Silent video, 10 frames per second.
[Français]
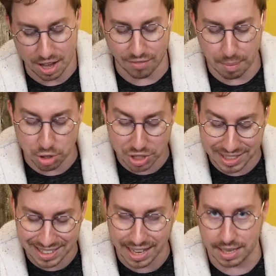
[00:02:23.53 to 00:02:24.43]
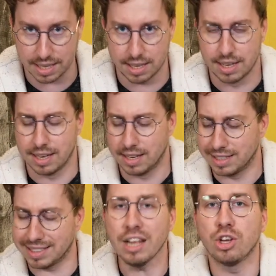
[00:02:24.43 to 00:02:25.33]
On va piocher 5.
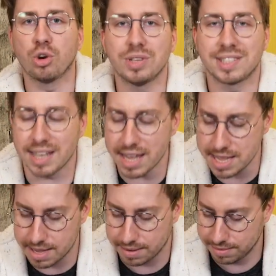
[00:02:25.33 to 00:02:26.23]
5 croustilles!